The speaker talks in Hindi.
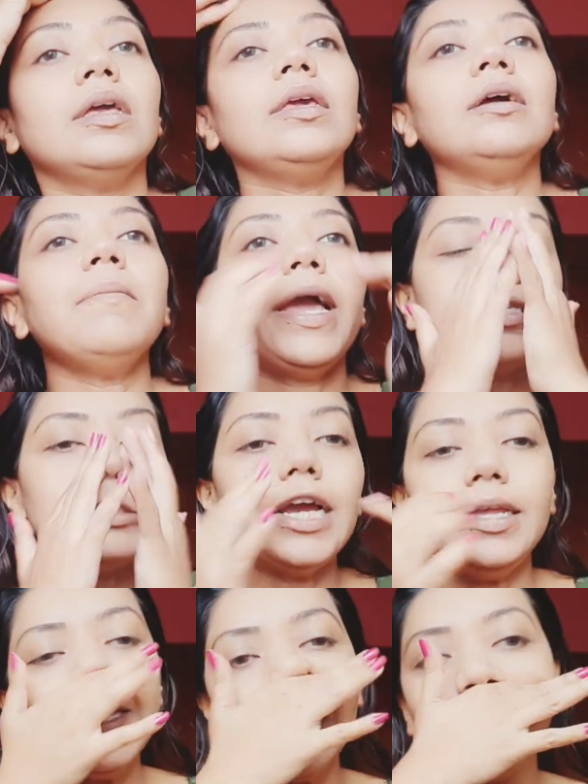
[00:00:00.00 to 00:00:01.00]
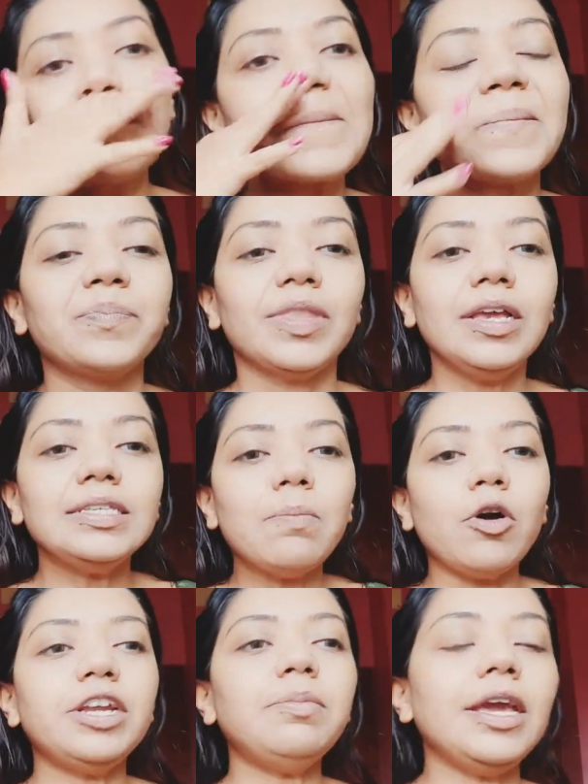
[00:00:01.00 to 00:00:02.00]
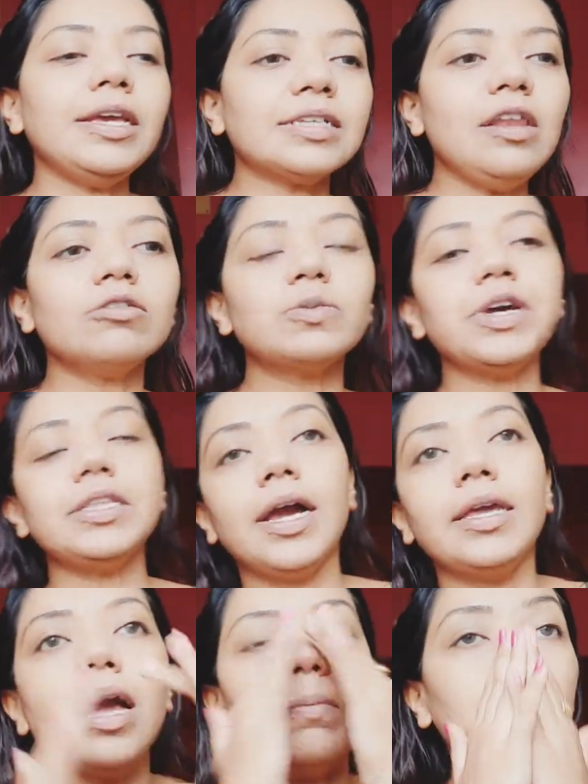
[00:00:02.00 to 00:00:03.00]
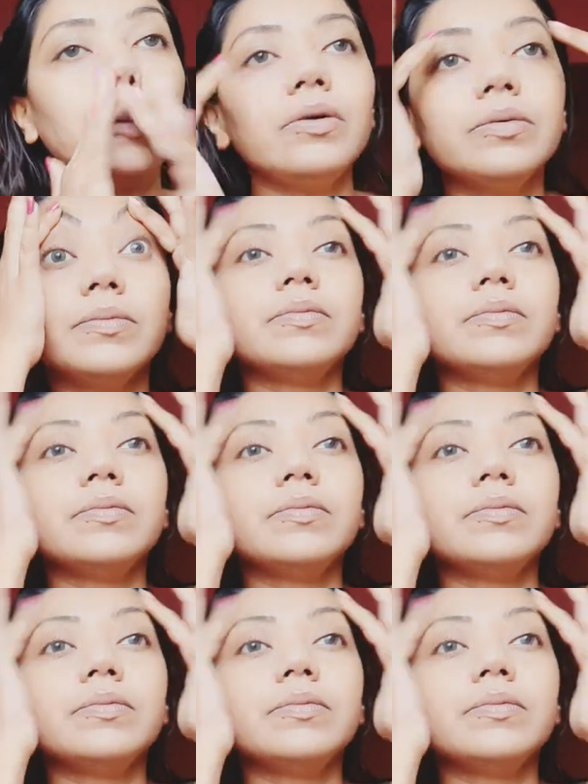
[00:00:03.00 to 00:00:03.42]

ये हम मैक्स से खरीदे थे इसका पॉकेट भी है इसका लुक्स पूरा दिखाएंगे आप लोगों को